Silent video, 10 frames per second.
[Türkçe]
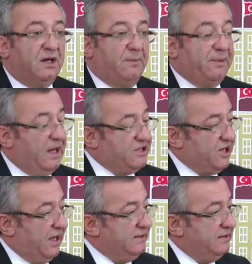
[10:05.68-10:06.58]
kapı
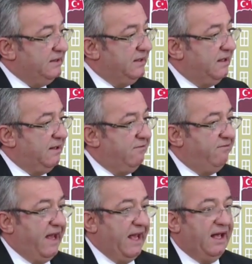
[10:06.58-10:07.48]
açan
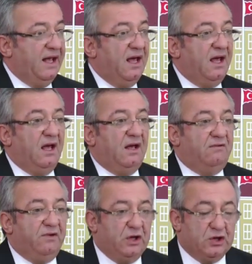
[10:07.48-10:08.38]
ve
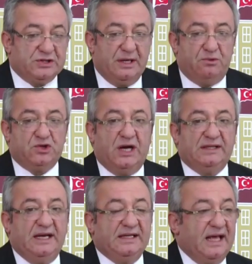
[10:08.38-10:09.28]
virüsle
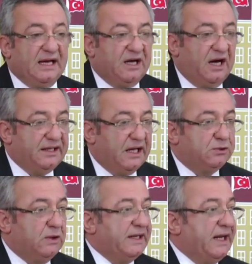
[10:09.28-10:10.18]
mücadeleden
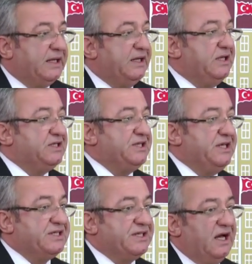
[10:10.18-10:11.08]
kaynaklı olarak
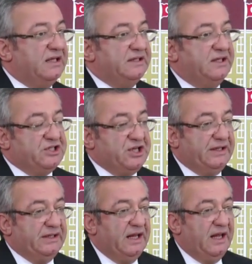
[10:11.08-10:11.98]
işsiz kaldığı
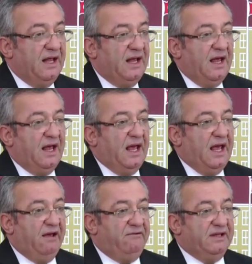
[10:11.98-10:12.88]
için
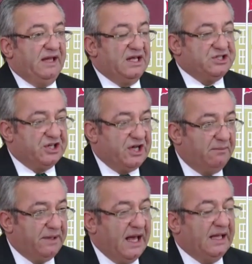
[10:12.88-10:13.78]
evinden
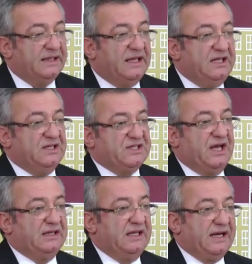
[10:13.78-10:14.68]
çıkamayan
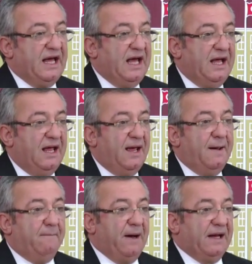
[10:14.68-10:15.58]
insanlara
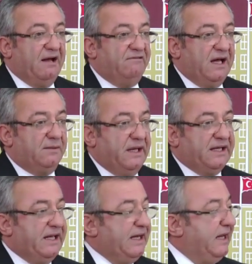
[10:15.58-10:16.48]
para
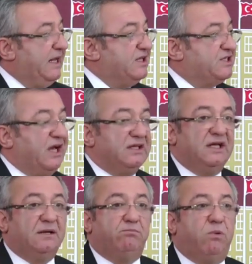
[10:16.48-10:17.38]
vermek yerine
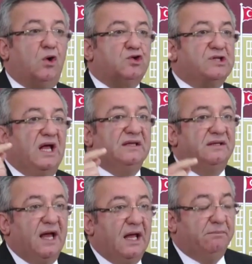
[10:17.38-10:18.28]
insanları
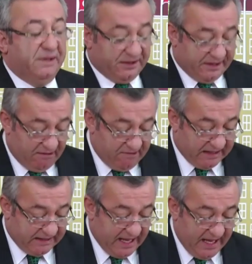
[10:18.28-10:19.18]
borçlandıran bir
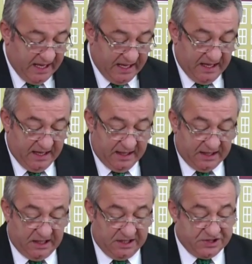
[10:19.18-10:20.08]
devletle
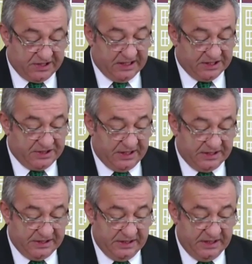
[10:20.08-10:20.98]
karşı
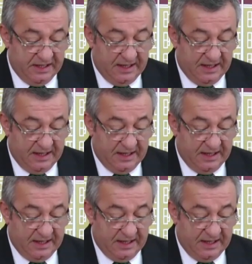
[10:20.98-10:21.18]
karşıyayız.